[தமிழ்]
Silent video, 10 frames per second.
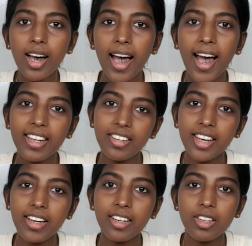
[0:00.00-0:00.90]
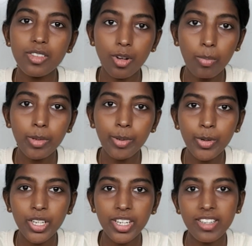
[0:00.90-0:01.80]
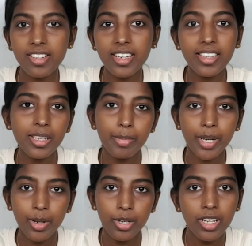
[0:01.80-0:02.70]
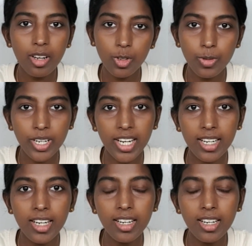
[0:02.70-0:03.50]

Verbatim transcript: ஹேஷ்டேக் ஸ்டாப் த பியூட்டி டெஸ்ட் இந்த பேரோட லான்ச் பண்ணாங்க